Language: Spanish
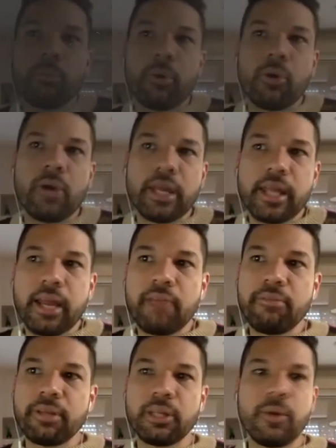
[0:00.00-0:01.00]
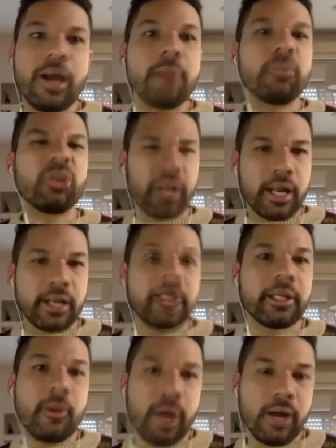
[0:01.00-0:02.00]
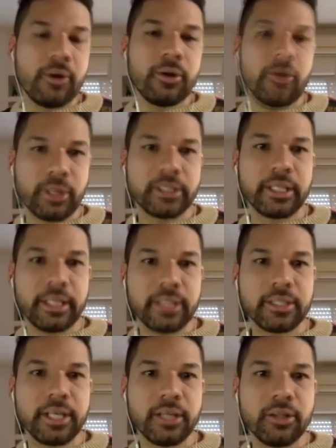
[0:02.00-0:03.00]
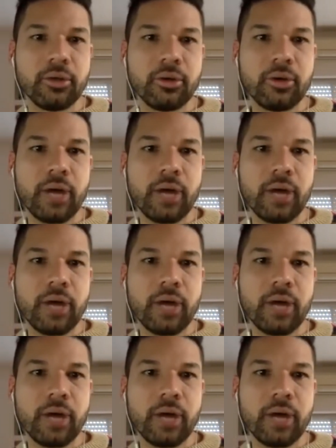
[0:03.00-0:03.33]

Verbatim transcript: poco la idea del festival, mostrar el trabajo de lo que se está haciendo